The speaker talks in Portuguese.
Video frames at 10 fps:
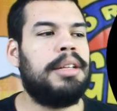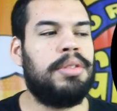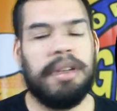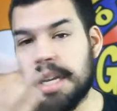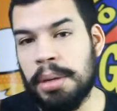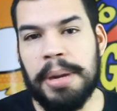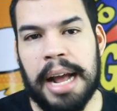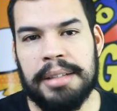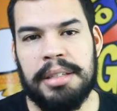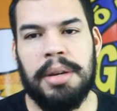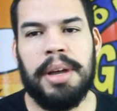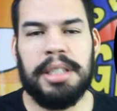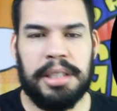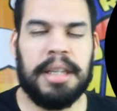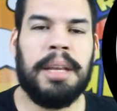Se fosse aqui no Brasil, a
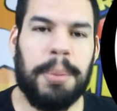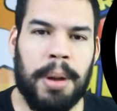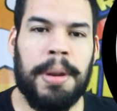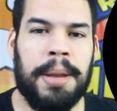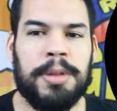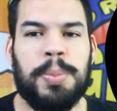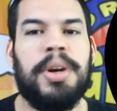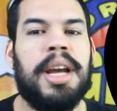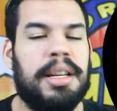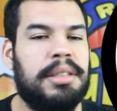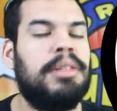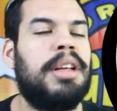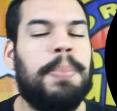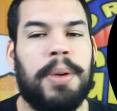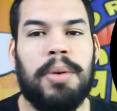gente ia ter problemas porque eles iam
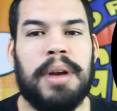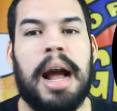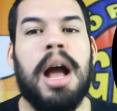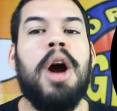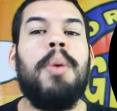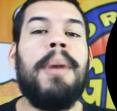ter que procurar